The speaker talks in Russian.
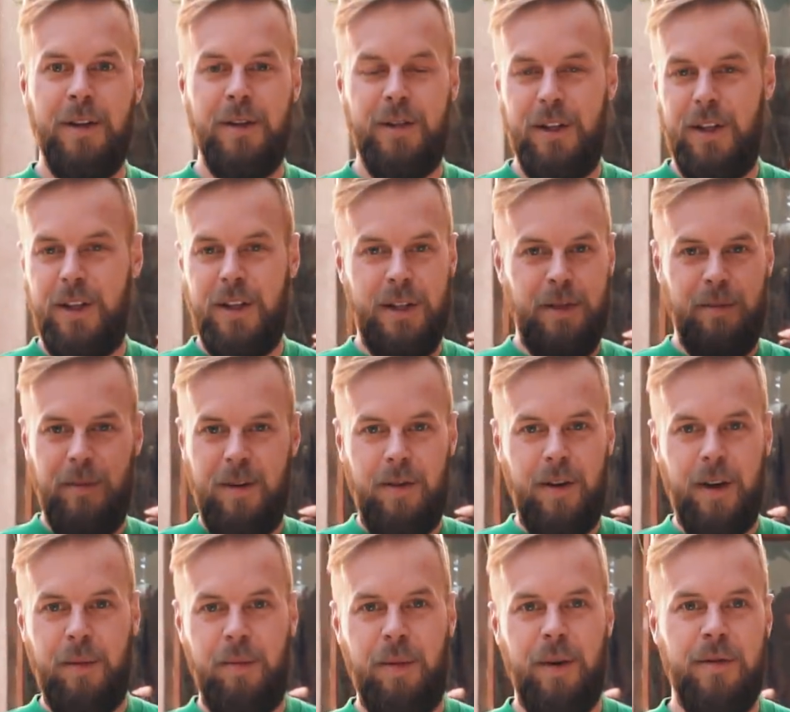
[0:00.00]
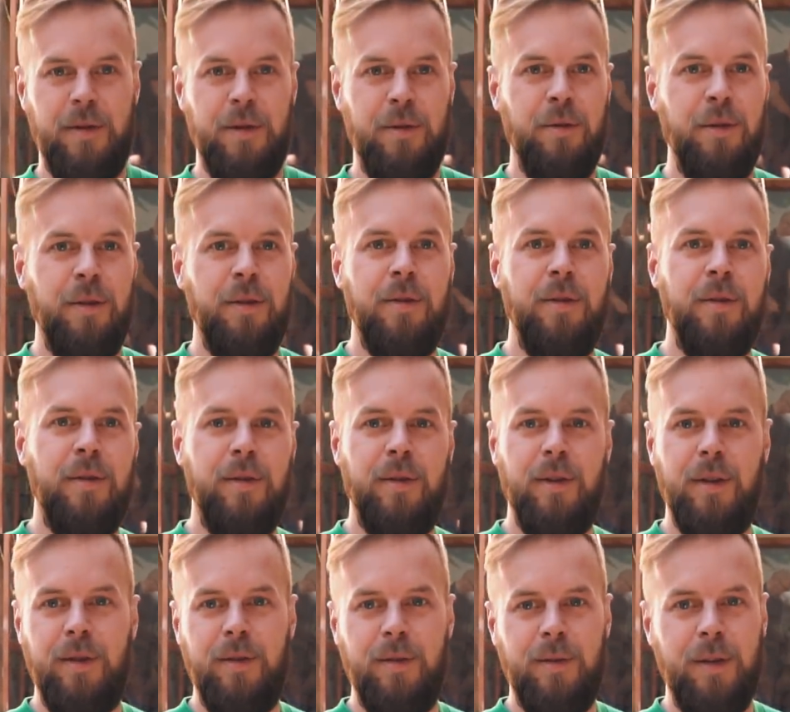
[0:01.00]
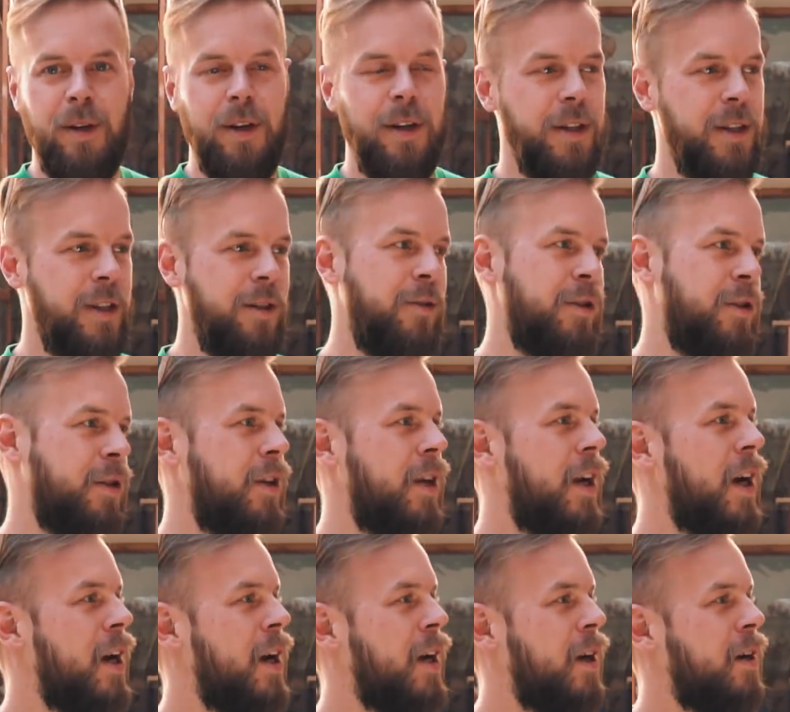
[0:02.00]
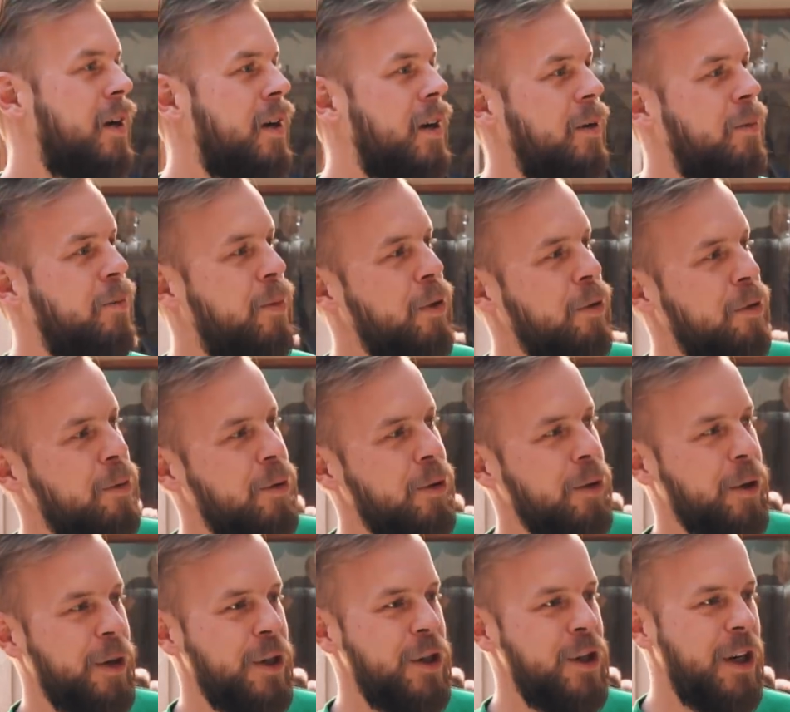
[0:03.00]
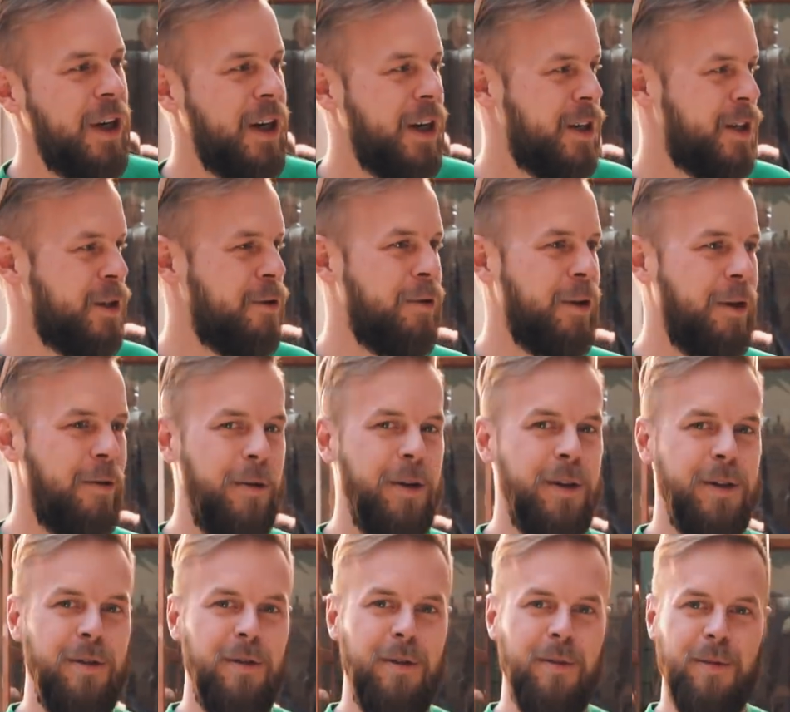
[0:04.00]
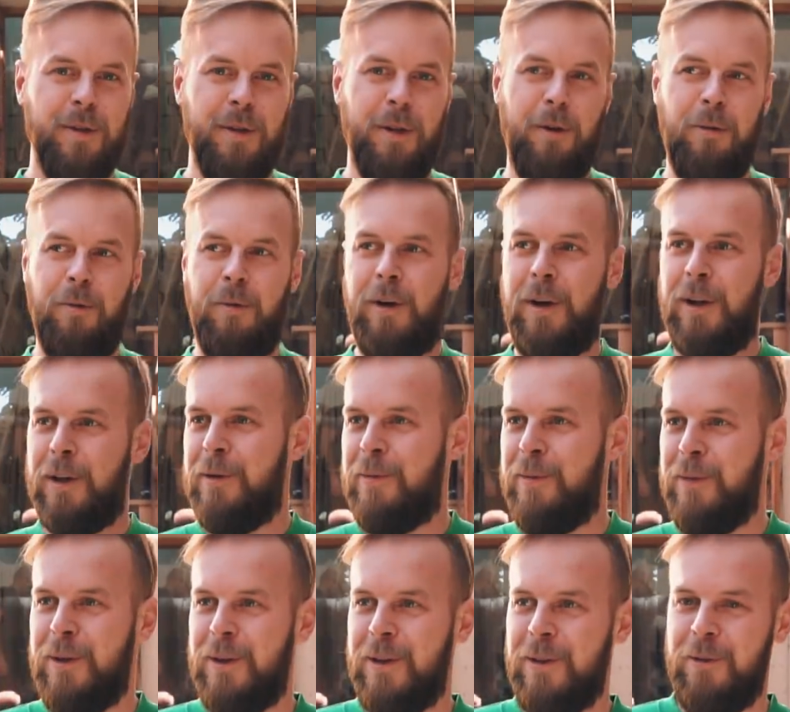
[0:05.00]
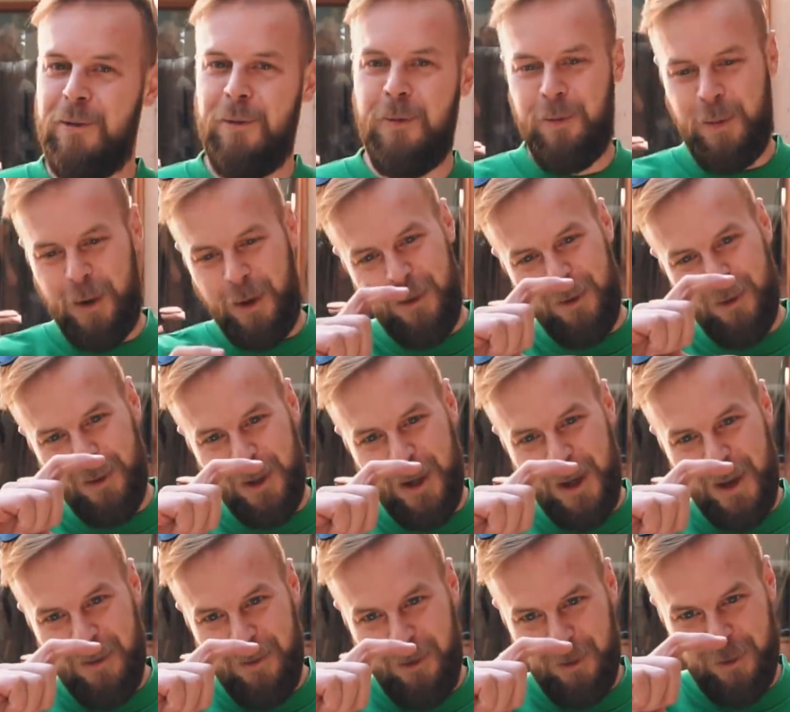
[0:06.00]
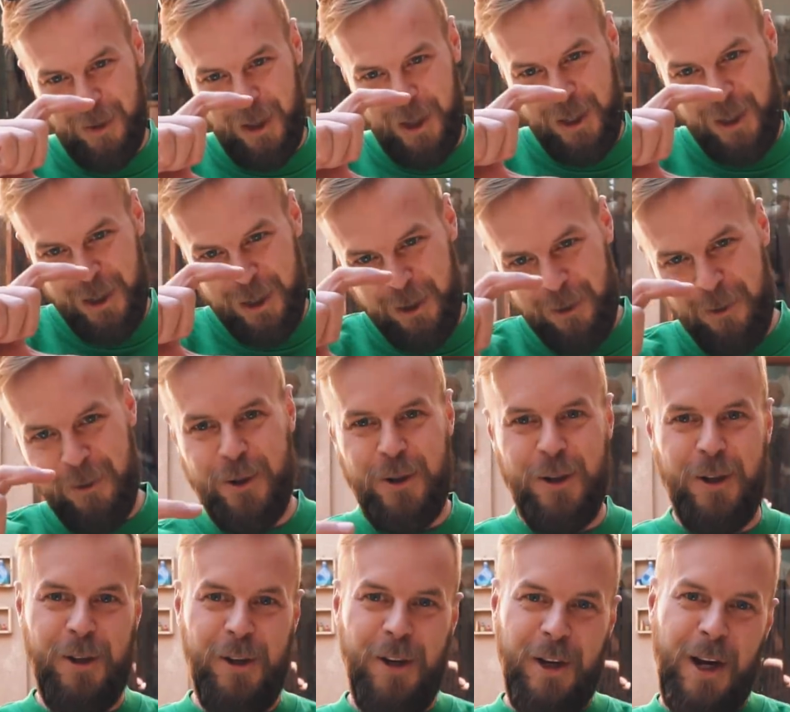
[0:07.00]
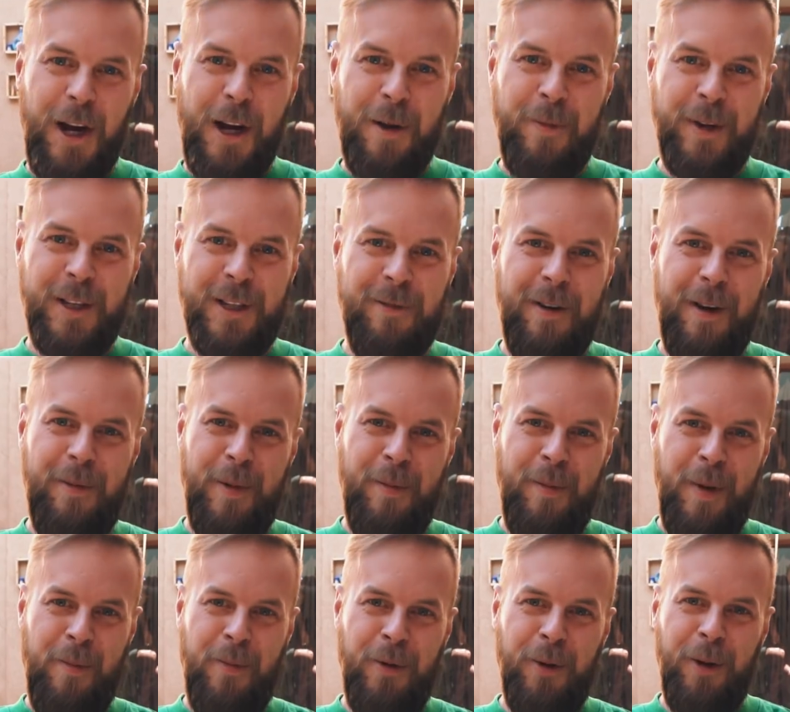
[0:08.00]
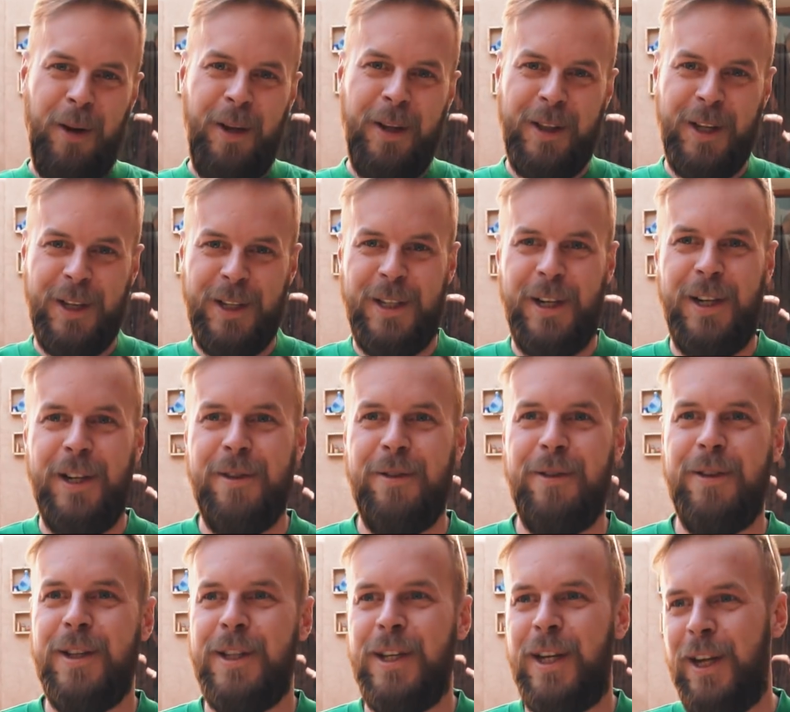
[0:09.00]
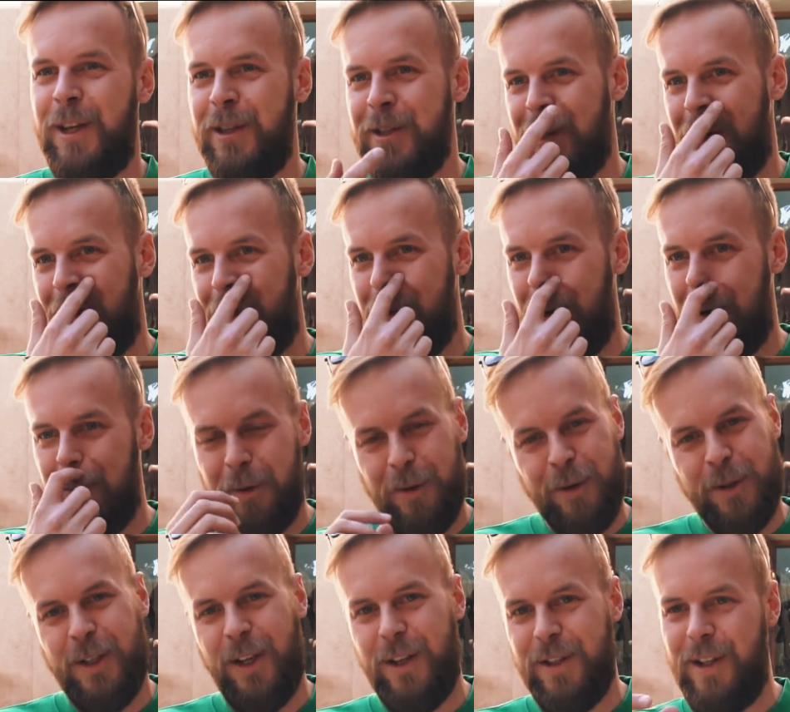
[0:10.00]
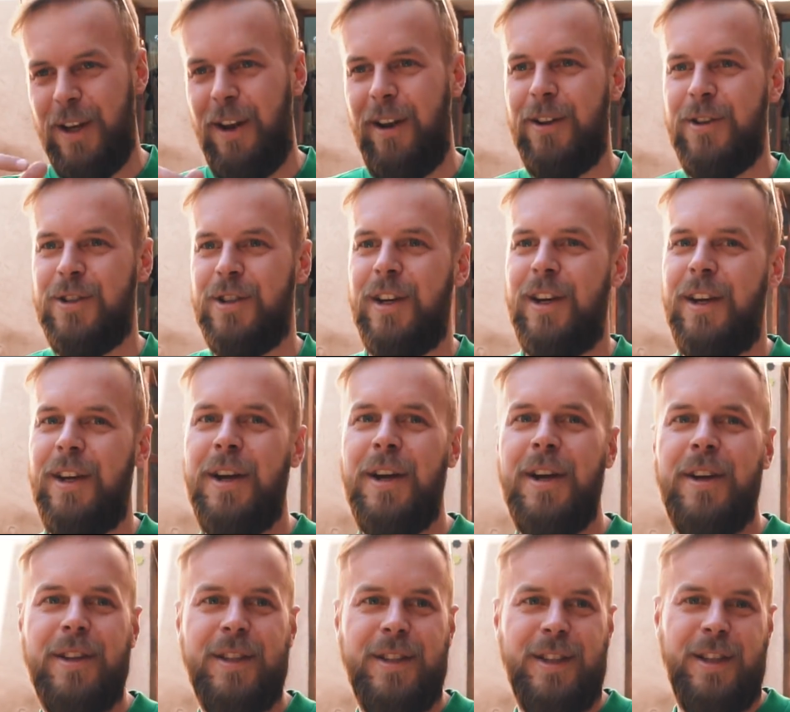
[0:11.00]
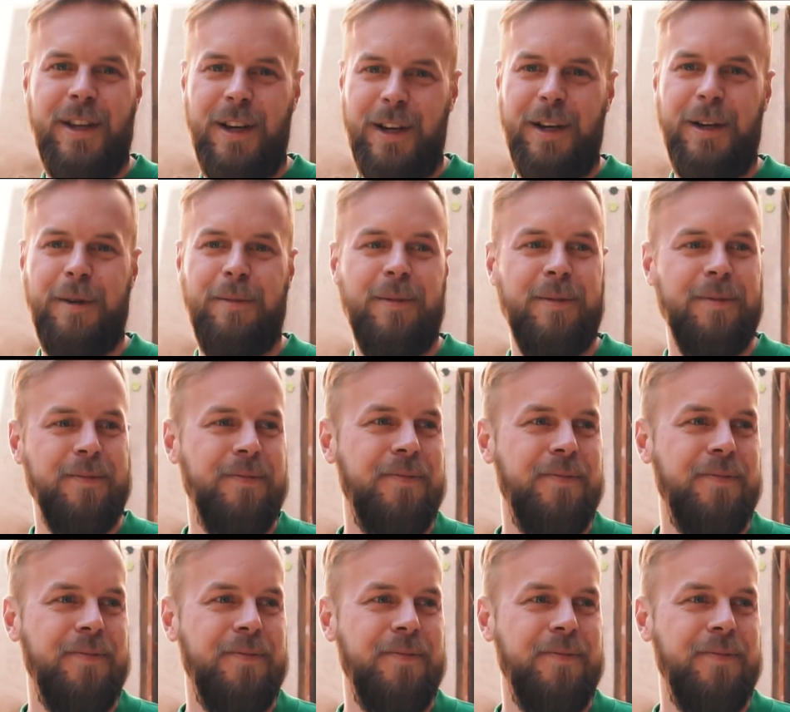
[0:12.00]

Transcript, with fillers: Здесь самовары повсюду, и иранцы очень э, пьют много чая с удовольствием, с ритуалами. Ну, правда, вот в таких кружечках, не как мы с вами по пол-литра сразу до с а просто отдельный чай с сахаром.